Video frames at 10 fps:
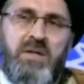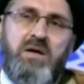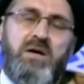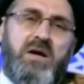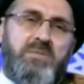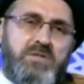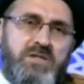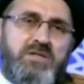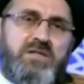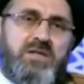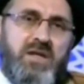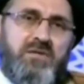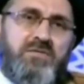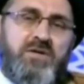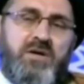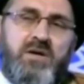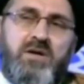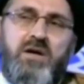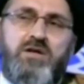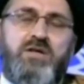خمسين ستين ألف دينار
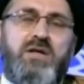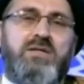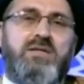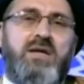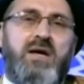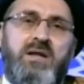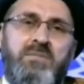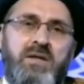أشيلها أنطيها المن